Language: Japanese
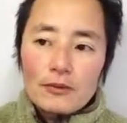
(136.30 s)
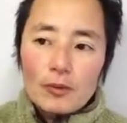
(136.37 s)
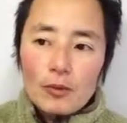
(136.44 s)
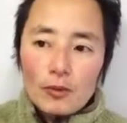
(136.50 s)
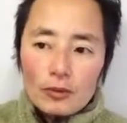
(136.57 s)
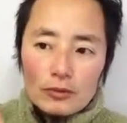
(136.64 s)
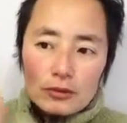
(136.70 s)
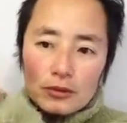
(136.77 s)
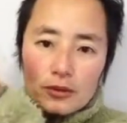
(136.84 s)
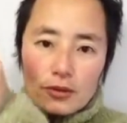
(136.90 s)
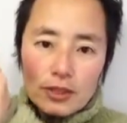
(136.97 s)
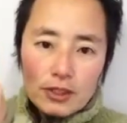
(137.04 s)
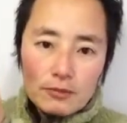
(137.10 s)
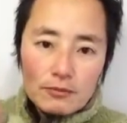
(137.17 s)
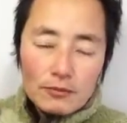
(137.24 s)
こう少
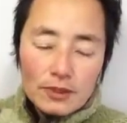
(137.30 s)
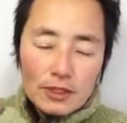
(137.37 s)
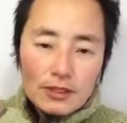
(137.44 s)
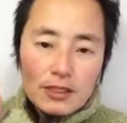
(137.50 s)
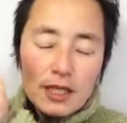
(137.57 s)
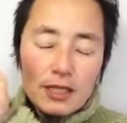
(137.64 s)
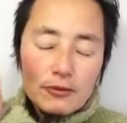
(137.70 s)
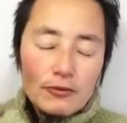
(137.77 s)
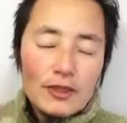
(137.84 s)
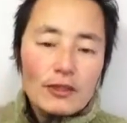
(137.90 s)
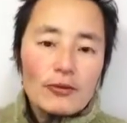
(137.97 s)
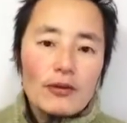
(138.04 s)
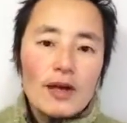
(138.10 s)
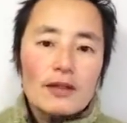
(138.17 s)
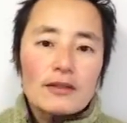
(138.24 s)
しちっちゃい
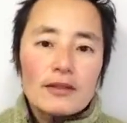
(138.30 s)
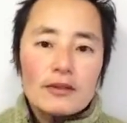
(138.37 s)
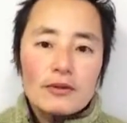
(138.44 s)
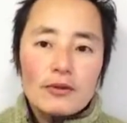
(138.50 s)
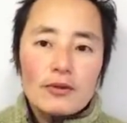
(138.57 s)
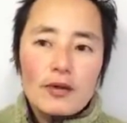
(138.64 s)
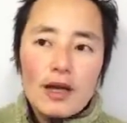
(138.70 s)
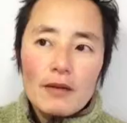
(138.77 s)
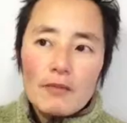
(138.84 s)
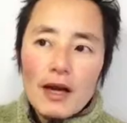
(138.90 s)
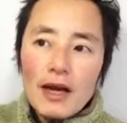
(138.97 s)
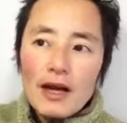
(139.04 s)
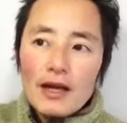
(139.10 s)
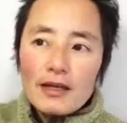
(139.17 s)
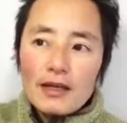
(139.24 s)
ウィンドウがあって、そこがま
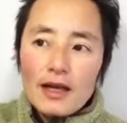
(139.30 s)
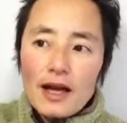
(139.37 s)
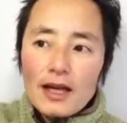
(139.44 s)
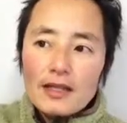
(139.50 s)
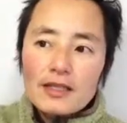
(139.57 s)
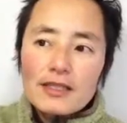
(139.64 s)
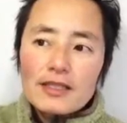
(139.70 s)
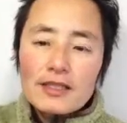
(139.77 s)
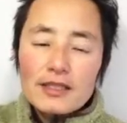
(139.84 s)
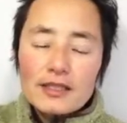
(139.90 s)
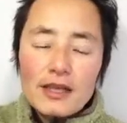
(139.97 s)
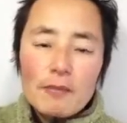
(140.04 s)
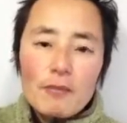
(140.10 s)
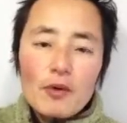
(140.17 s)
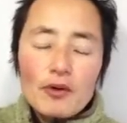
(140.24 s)
あ配信
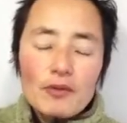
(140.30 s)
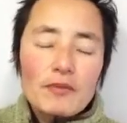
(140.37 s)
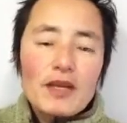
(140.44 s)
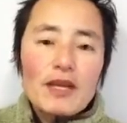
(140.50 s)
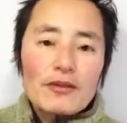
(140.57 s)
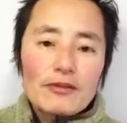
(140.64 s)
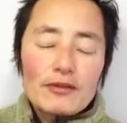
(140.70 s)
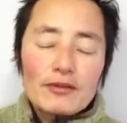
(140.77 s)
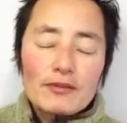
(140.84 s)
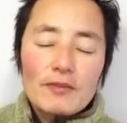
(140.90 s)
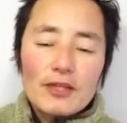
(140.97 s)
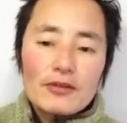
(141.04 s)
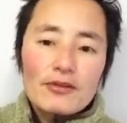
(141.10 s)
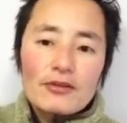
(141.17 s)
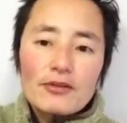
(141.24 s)
者っぽく見える、
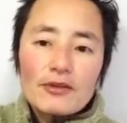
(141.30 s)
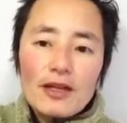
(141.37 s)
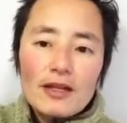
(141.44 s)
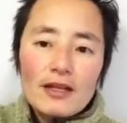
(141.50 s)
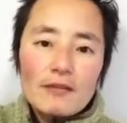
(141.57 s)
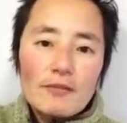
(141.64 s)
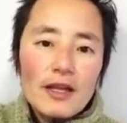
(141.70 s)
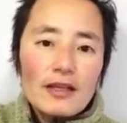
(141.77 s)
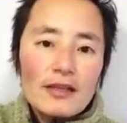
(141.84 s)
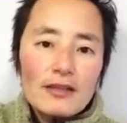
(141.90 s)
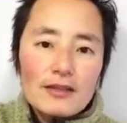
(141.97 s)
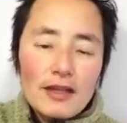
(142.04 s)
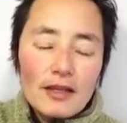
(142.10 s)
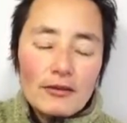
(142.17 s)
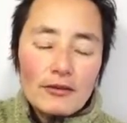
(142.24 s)
まあ、その隣に
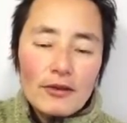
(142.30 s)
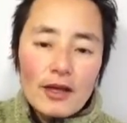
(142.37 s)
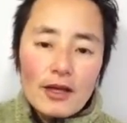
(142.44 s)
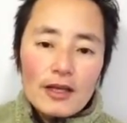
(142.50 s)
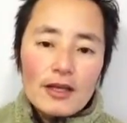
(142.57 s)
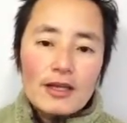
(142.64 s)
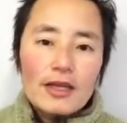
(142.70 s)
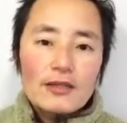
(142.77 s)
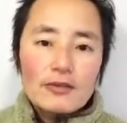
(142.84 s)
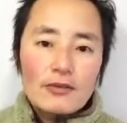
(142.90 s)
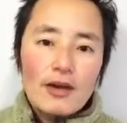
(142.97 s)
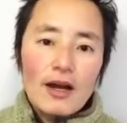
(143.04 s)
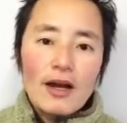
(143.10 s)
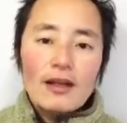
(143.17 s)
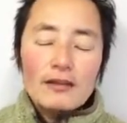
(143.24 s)
ペンギンさんの
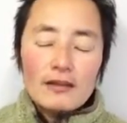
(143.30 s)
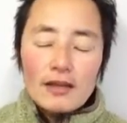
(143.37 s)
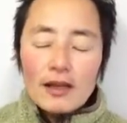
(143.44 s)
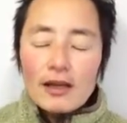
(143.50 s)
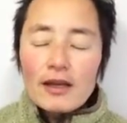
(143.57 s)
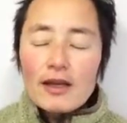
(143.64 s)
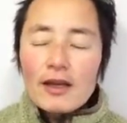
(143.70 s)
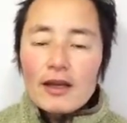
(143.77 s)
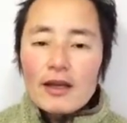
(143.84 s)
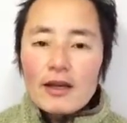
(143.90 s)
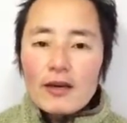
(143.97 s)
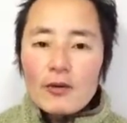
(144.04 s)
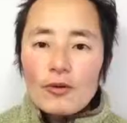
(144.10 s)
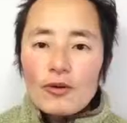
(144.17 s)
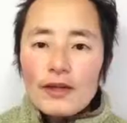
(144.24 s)
イラストがあって、
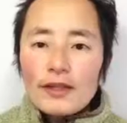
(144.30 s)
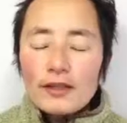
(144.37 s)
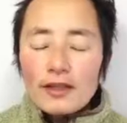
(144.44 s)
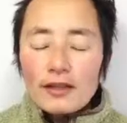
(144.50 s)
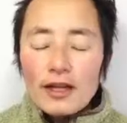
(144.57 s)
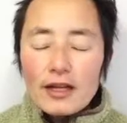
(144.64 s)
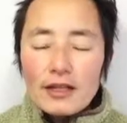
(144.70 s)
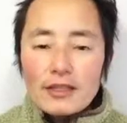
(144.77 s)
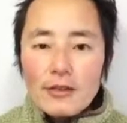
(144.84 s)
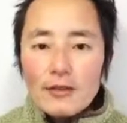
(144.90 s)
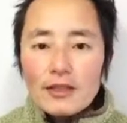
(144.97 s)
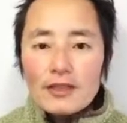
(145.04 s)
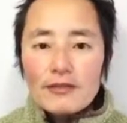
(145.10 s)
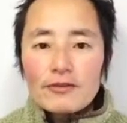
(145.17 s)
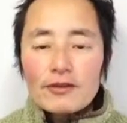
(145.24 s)
これは一体誰が
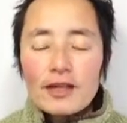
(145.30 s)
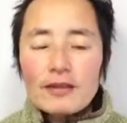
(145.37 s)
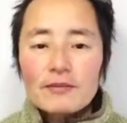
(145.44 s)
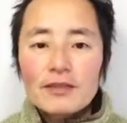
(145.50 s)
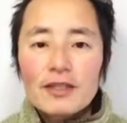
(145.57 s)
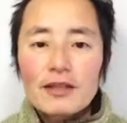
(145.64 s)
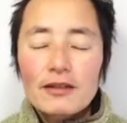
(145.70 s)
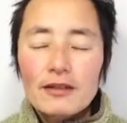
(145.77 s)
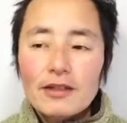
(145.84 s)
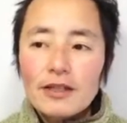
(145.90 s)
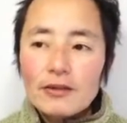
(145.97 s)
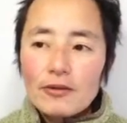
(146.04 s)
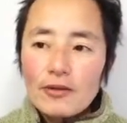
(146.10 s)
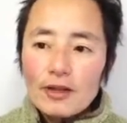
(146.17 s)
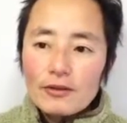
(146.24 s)
喋ってるんだみたいな、
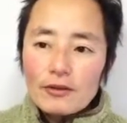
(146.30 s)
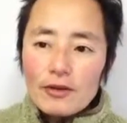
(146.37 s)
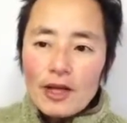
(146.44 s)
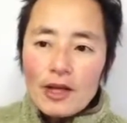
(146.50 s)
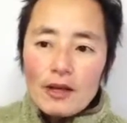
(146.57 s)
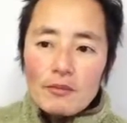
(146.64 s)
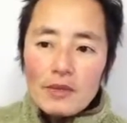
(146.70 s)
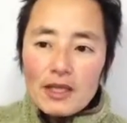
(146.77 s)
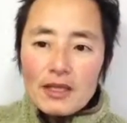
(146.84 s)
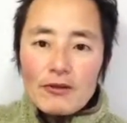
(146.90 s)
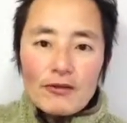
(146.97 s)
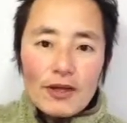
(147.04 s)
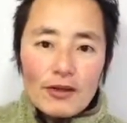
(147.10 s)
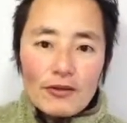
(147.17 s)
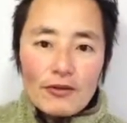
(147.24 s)
きっとあの
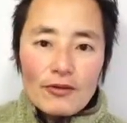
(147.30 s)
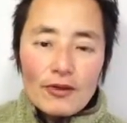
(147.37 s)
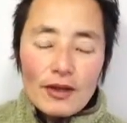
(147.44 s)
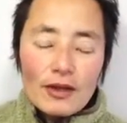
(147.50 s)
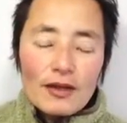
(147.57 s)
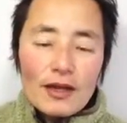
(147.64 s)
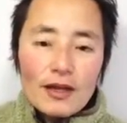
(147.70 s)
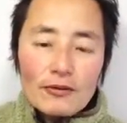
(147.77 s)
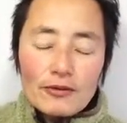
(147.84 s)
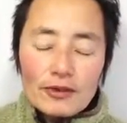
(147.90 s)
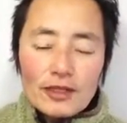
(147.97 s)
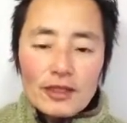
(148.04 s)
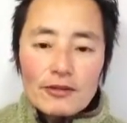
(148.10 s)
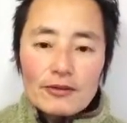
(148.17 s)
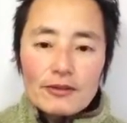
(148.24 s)
右上の角
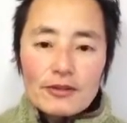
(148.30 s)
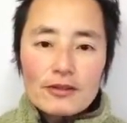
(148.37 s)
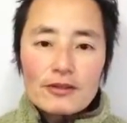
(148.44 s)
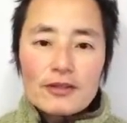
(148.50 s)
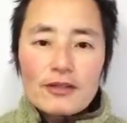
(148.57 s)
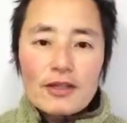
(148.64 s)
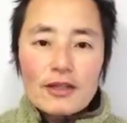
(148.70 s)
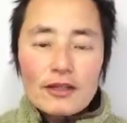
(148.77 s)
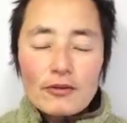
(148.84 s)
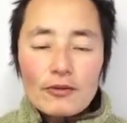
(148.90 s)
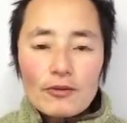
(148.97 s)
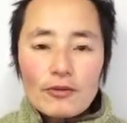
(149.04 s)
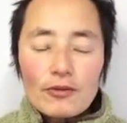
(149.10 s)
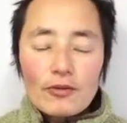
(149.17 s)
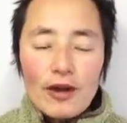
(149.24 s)
にいるスーツ姿の
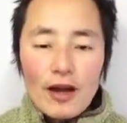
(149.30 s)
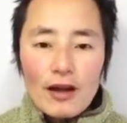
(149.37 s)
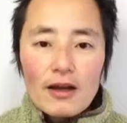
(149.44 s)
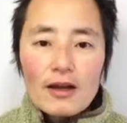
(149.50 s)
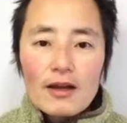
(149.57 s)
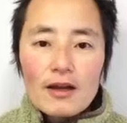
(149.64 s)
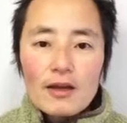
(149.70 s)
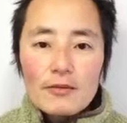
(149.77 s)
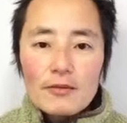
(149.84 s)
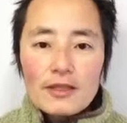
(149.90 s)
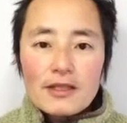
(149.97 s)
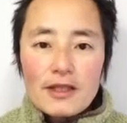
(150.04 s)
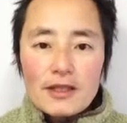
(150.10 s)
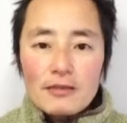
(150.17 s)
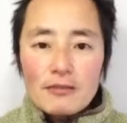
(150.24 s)
男が
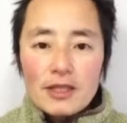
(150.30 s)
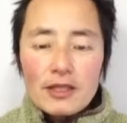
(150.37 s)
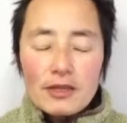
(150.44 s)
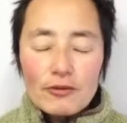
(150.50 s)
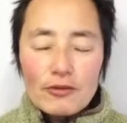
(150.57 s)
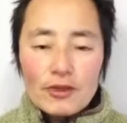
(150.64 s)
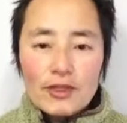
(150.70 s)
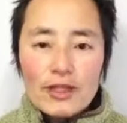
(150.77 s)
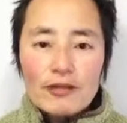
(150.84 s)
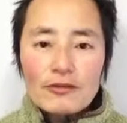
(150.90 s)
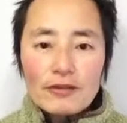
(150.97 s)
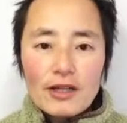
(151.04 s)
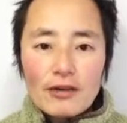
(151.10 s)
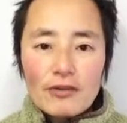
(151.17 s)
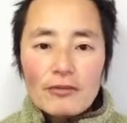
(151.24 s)
ビジネスミーティングをしてい
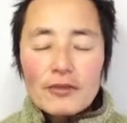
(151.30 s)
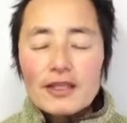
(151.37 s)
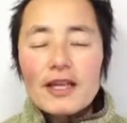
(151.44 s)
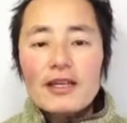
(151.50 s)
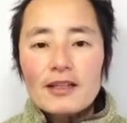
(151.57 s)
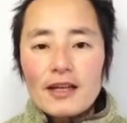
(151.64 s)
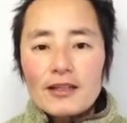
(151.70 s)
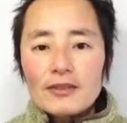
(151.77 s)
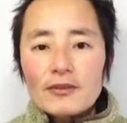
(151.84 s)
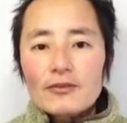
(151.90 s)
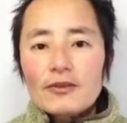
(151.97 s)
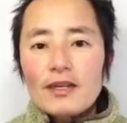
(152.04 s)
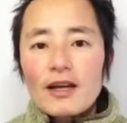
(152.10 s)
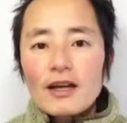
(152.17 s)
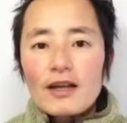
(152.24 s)
るんだろうみたいな、
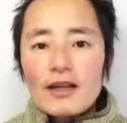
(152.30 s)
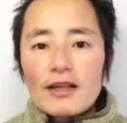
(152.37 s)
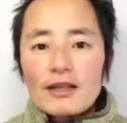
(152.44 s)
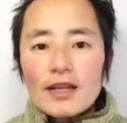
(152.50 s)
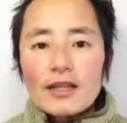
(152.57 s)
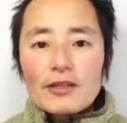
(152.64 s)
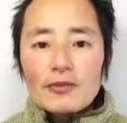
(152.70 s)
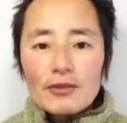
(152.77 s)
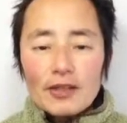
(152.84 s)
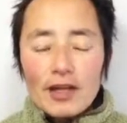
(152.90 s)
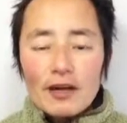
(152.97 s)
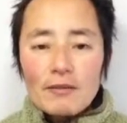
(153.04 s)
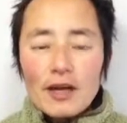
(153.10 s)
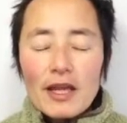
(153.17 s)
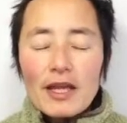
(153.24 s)
そんなやり取り
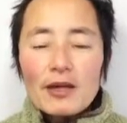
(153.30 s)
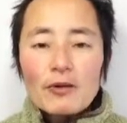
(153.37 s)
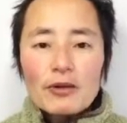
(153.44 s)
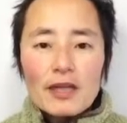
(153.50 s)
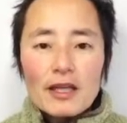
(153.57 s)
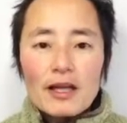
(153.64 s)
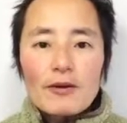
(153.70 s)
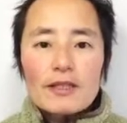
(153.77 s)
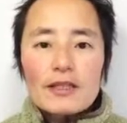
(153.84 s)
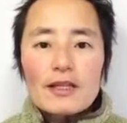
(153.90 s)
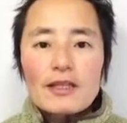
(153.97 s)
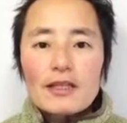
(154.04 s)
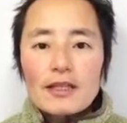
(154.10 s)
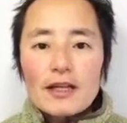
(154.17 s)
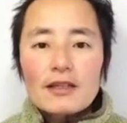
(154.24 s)
が、まあ、英語で交わさ
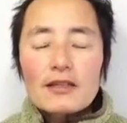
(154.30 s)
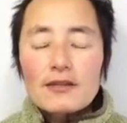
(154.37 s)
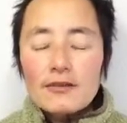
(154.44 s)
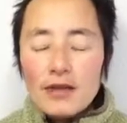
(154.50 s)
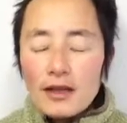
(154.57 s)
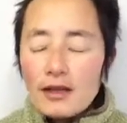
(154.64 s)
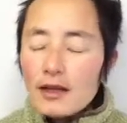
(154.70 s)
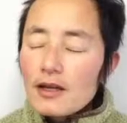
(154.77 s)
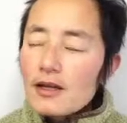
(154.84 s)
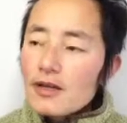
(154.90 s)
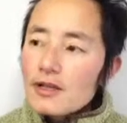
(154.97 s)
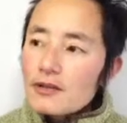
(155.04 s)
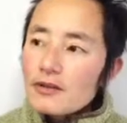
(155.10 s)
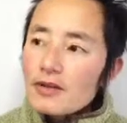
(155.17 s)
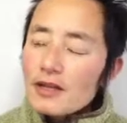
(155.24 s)
れていたんですよね。
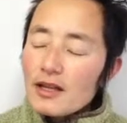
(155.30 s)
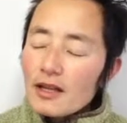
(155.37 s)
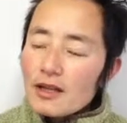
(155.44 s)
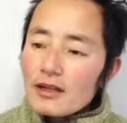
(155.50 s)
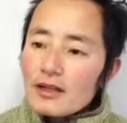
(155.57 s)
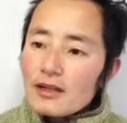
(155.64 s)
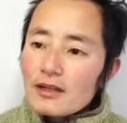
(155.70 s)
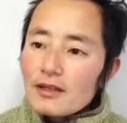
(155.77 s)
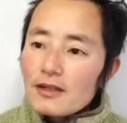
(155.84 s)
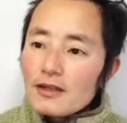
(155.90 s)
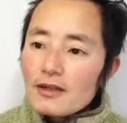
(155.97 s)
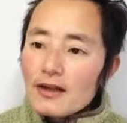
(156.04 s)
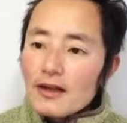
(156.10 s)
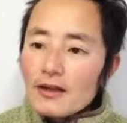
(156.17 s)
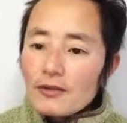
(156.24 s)
それで
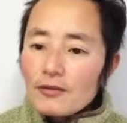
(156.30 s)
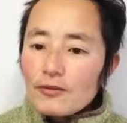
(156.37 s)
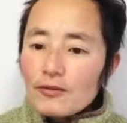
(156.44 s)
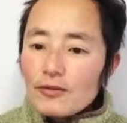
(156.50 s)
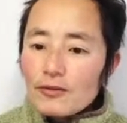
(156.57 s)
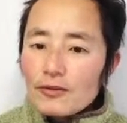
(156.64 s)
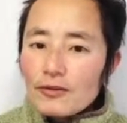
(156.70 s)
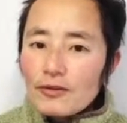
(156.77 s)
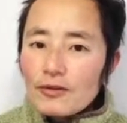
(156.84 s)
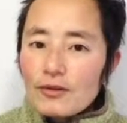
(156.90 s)
あの